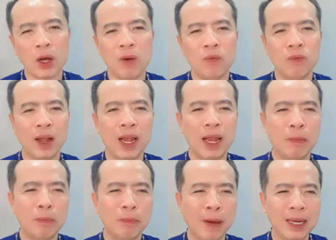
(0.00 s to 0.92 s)
không phải
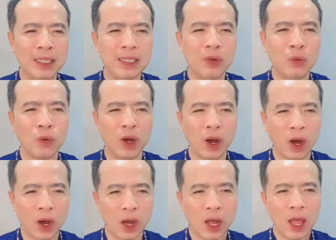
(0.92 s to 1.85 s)
là bản chất của
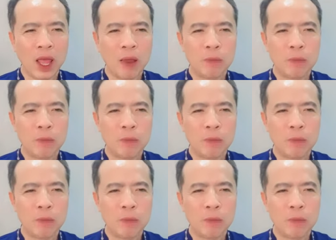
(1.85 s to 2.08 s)
họ.